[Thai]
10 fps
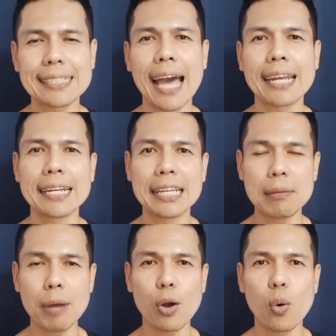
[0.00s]
สั่นหรื
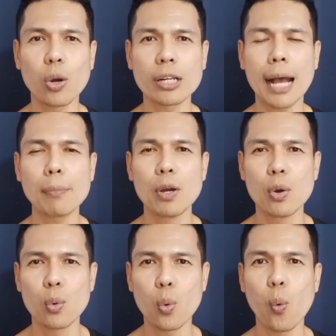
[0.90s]
อบางคนครับ
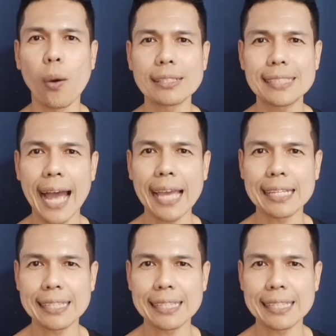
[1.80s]
หัวใจ